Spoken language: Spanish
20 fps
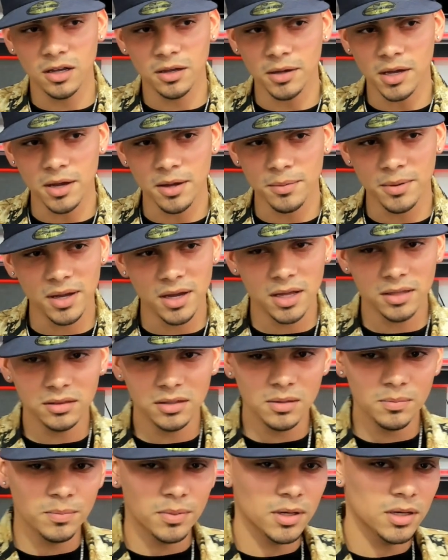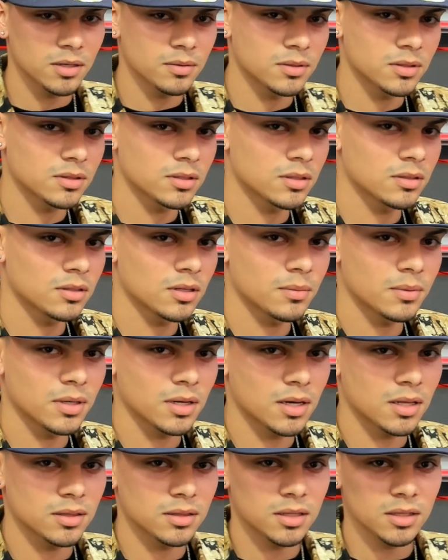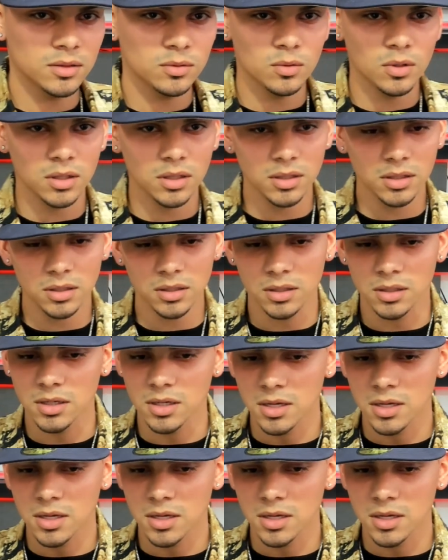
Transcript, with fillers: a mí me encanta el país, ¿me entiendes? A mí me encanta esto aquí.